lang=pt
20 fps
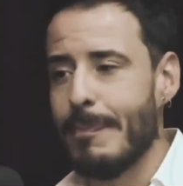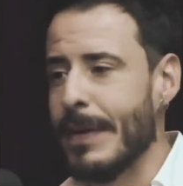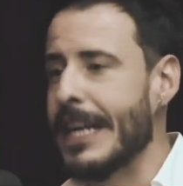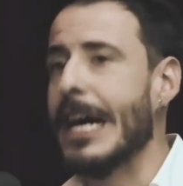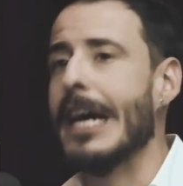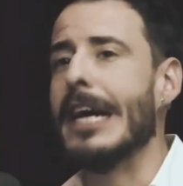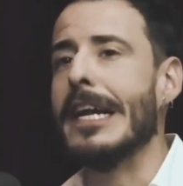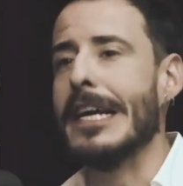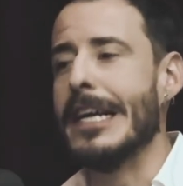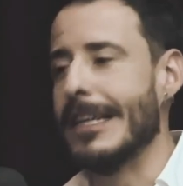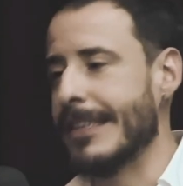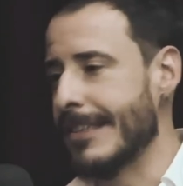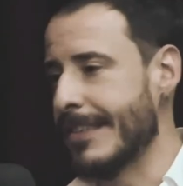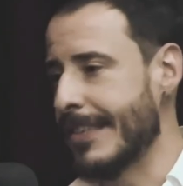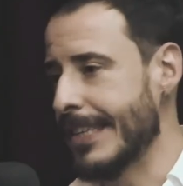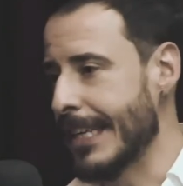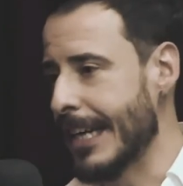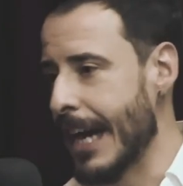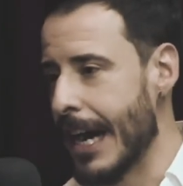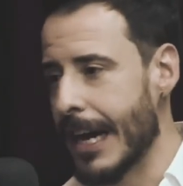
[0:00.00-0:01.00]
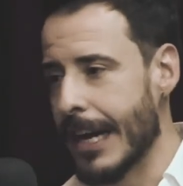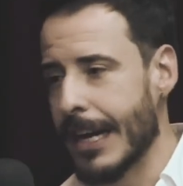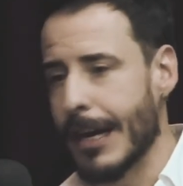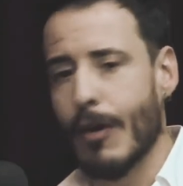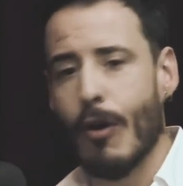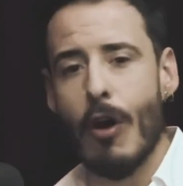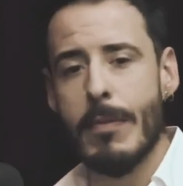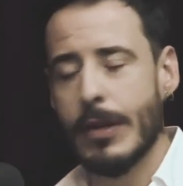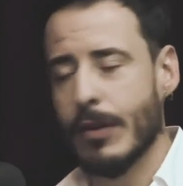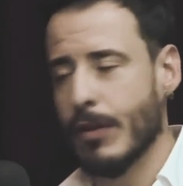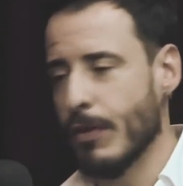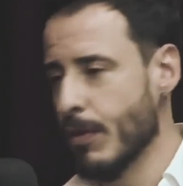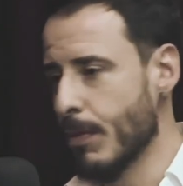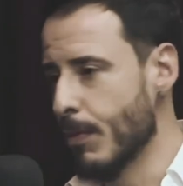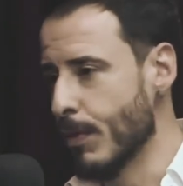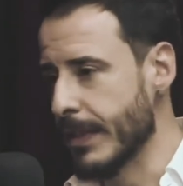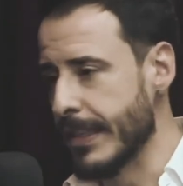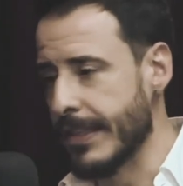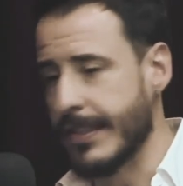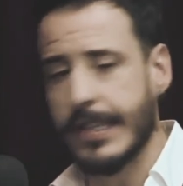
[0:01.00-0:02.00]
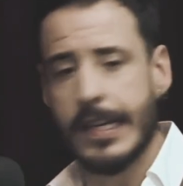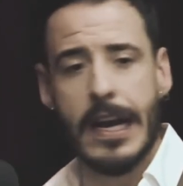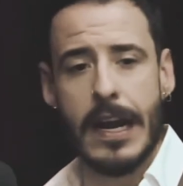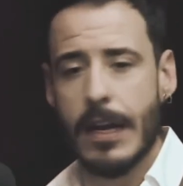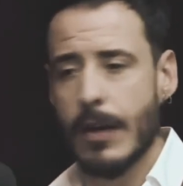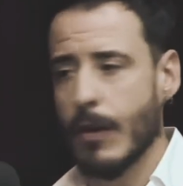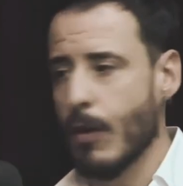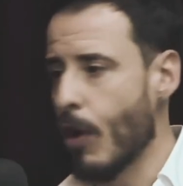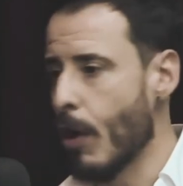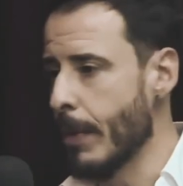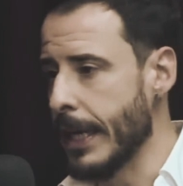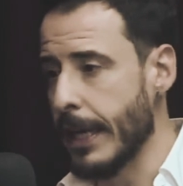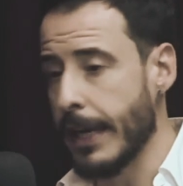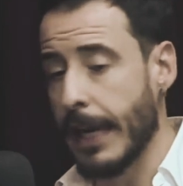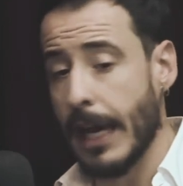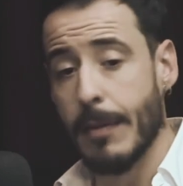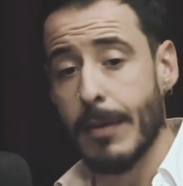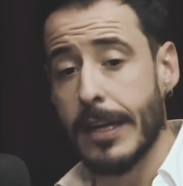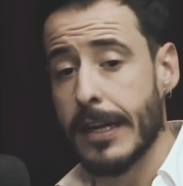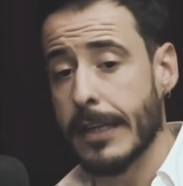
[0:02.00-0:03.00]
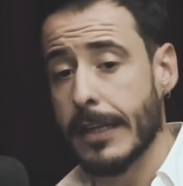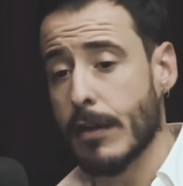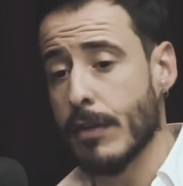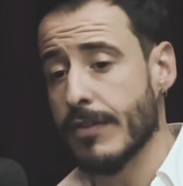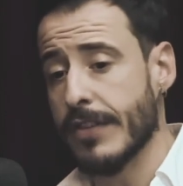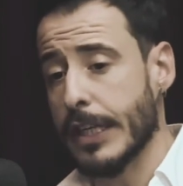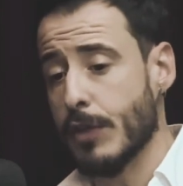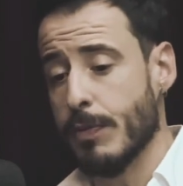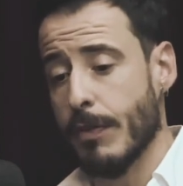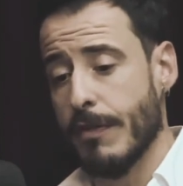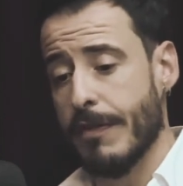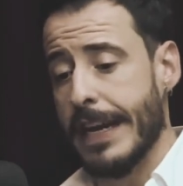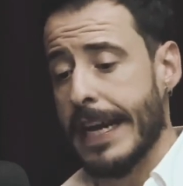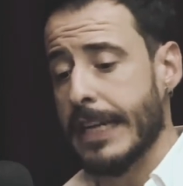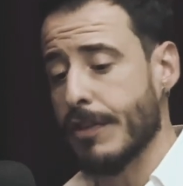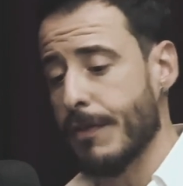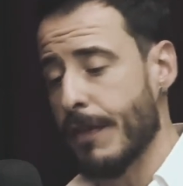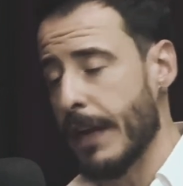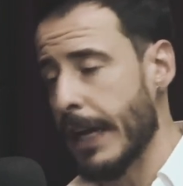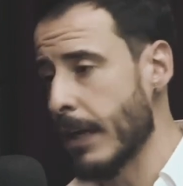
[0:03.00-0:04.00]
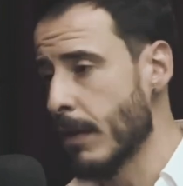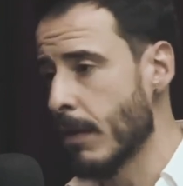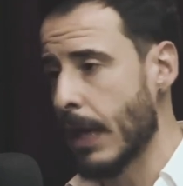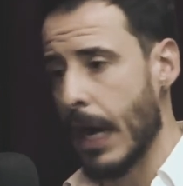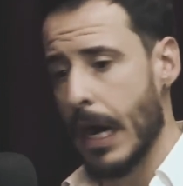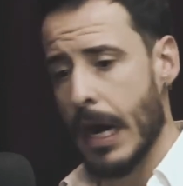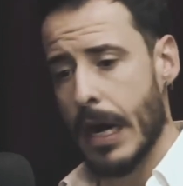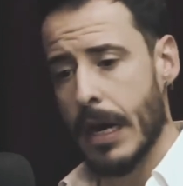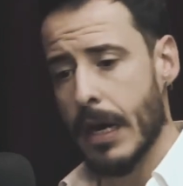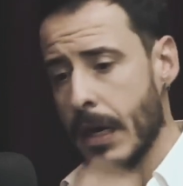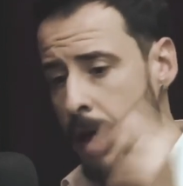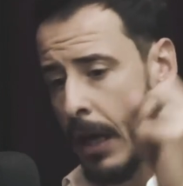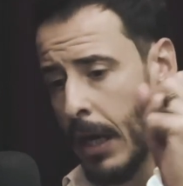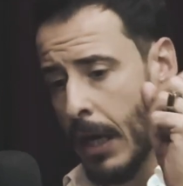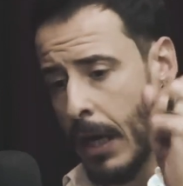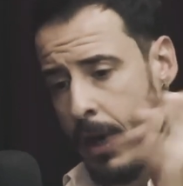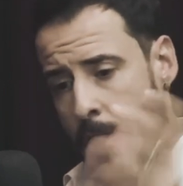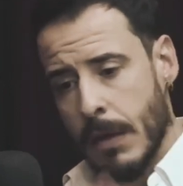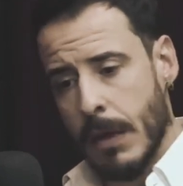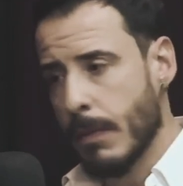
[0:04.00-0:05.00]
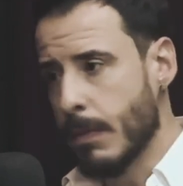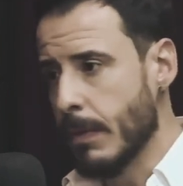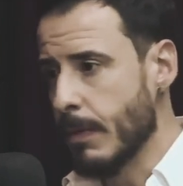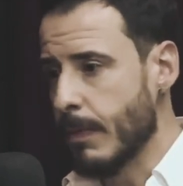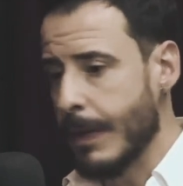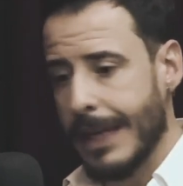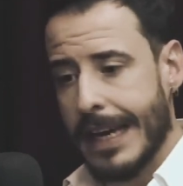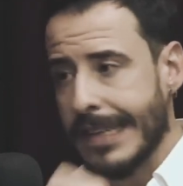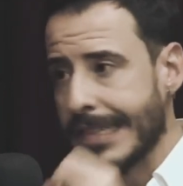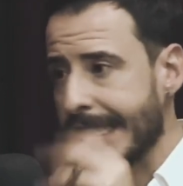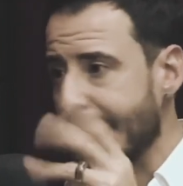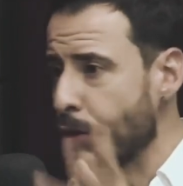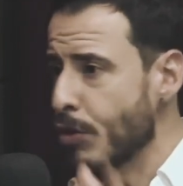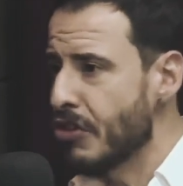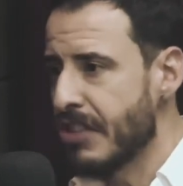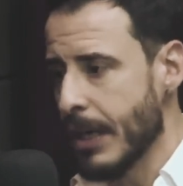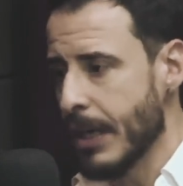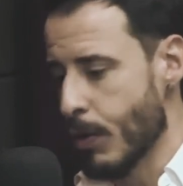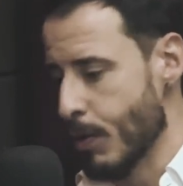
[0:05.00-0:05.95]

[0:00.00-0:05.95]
picareta, esse cara é. come todo mundo, esse cara não come ninguém. A mulherada consegue, tipo, ver red flag no cara. Quando ela disse que